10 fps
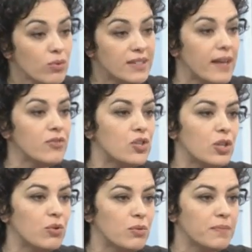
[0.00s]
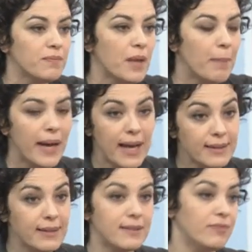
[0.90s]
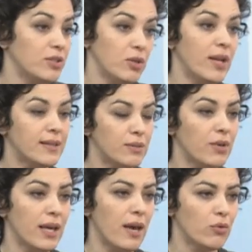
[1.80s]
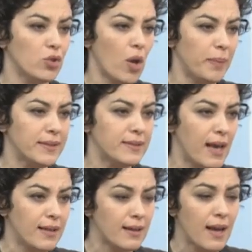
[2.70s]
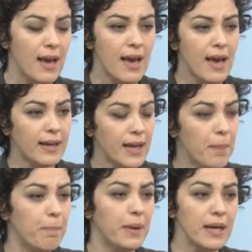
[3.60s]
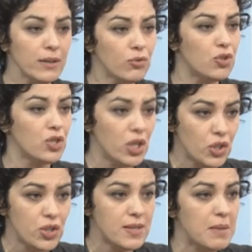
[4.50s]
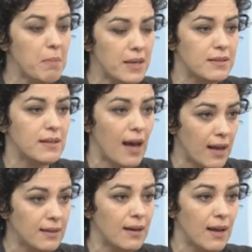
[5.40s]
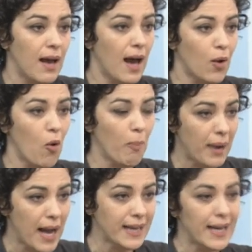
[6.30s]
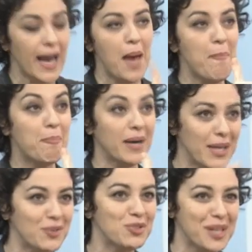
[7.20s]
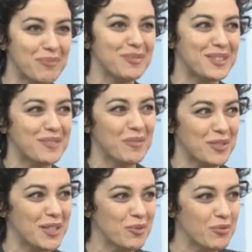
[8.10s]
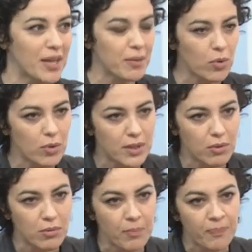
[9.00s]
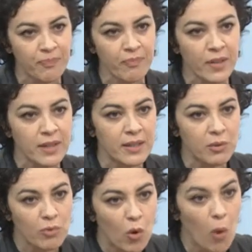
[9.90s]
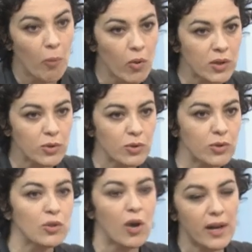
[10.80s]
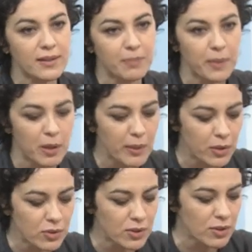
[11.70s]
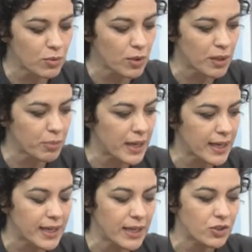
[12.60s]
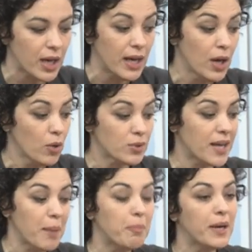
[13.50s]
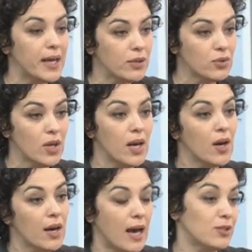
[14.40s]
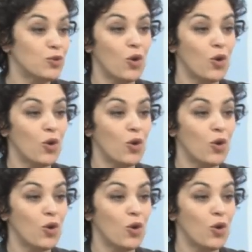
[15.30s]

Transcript: sentido. Parece, se você olhar assim, o que é um shopping center, é aquele bando de gente desembestada a comprar, aquele rebanho, digamos, usando um termo tão, tão comum a todos nós, pelo menos no campo da crítica, os rebanhos, as